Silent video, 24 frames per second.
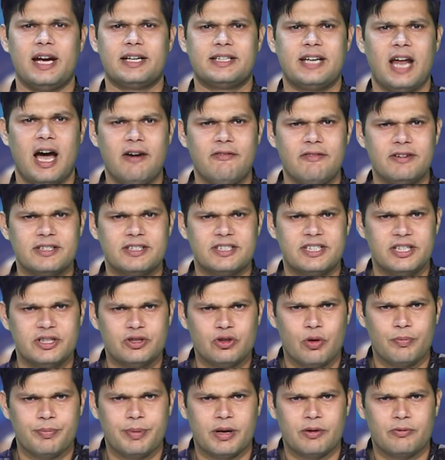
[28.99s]
अट्ठावन
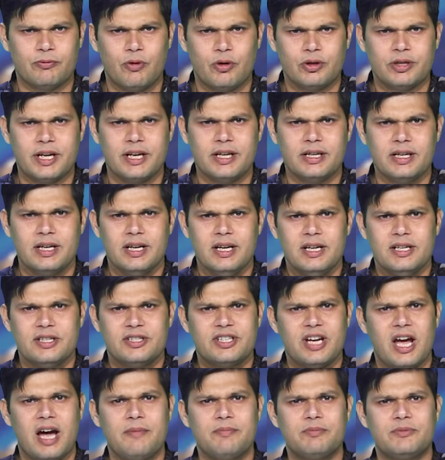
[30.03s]
सीटों पर वोटिंग
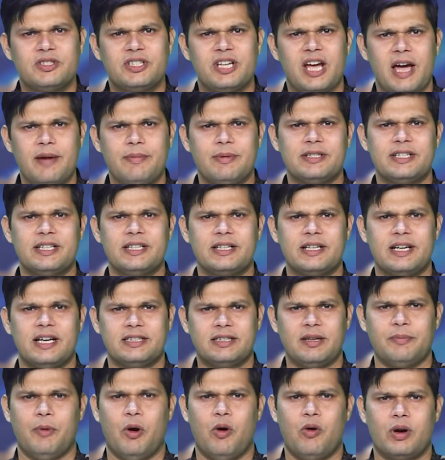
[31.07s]
शाम छह बजे
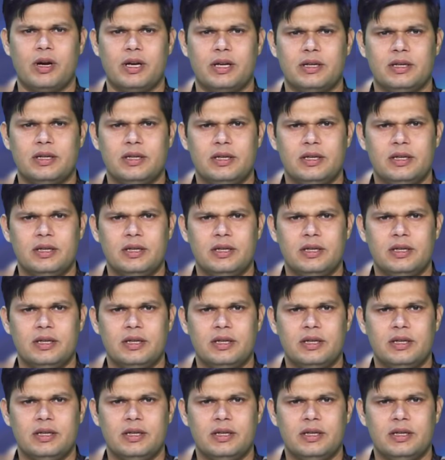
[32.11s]
खत्म हो गई